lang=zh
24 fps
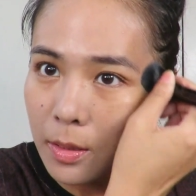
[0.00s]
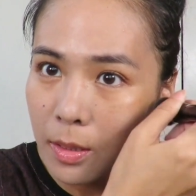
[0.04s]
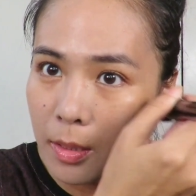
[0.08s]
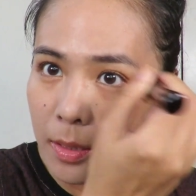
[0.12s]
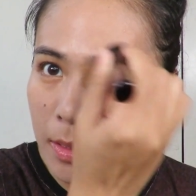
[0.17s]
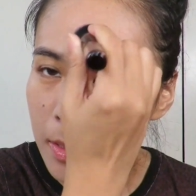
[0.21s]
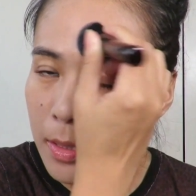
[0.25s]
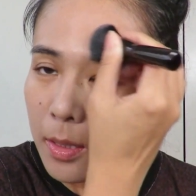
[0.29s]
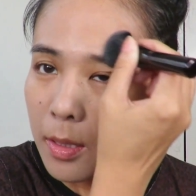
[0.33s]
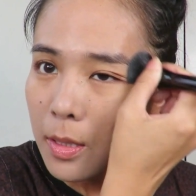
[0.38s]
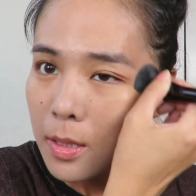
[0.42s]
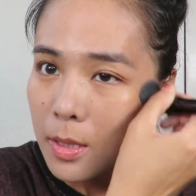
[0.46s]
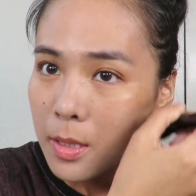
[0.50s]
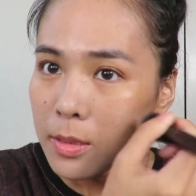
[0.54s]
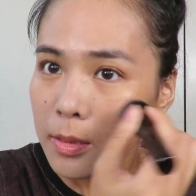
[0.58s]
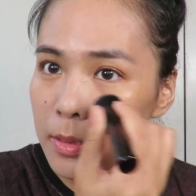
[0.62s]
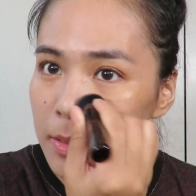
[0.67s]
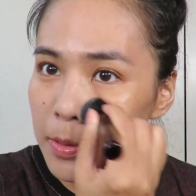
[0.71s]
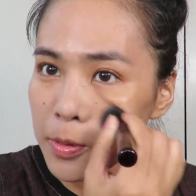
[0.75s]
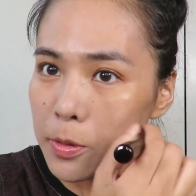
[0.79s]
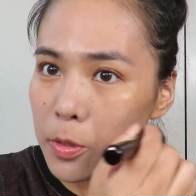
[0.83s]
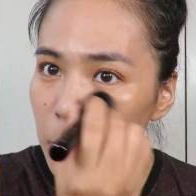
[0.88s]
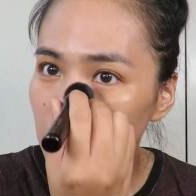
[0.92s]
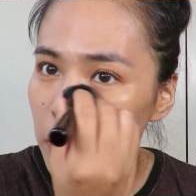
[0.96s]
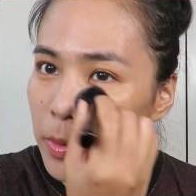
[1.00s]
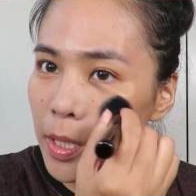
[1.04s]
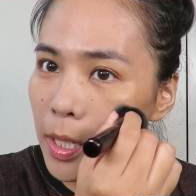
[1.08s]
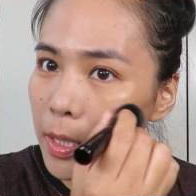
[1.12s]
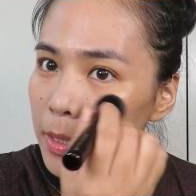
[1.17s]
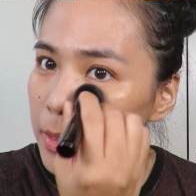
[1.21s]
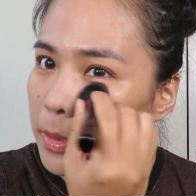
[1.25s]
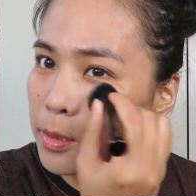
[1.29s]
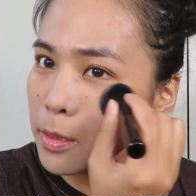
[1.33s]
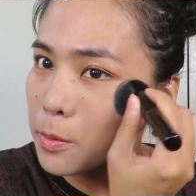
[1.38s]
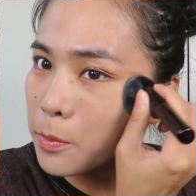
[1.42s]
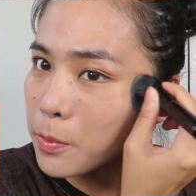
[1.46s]
哎，你的用
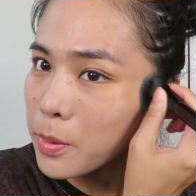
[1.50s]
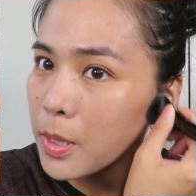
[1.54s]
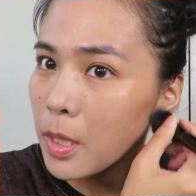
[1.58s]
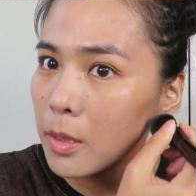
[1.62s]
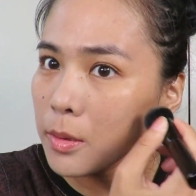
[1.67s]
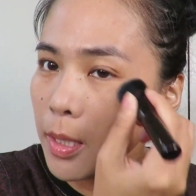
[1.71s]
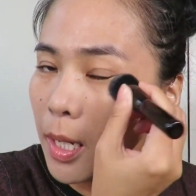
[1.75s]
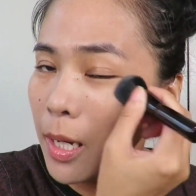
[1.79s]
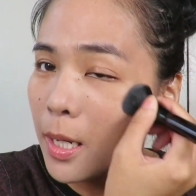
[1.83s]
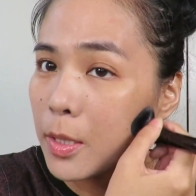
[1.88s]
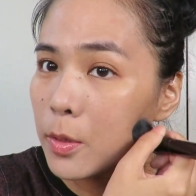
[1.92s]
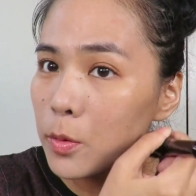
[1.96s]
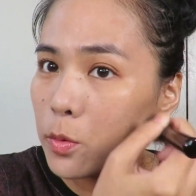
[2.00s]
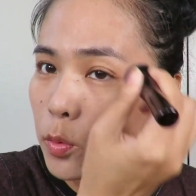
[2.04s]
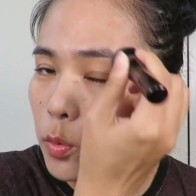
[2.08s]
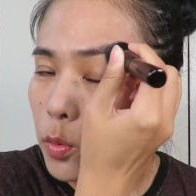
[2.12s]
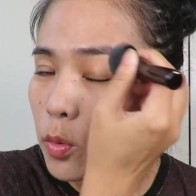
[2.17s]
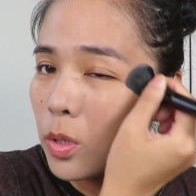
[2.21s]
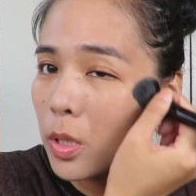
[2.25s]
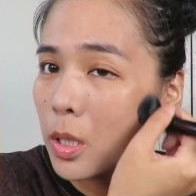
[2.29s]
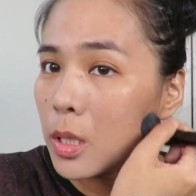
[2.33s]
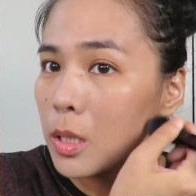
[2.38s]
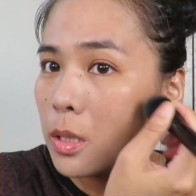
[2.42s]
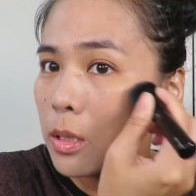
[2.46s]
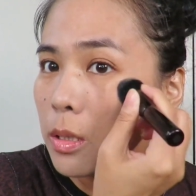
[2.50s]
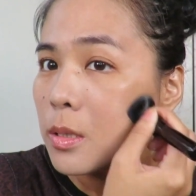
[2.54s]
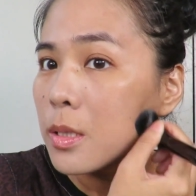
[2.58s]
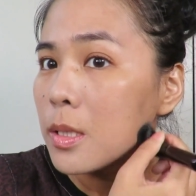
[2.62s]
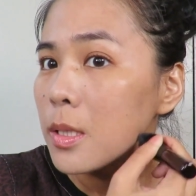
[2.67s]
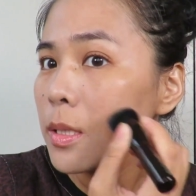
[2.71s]
量一定不要太多，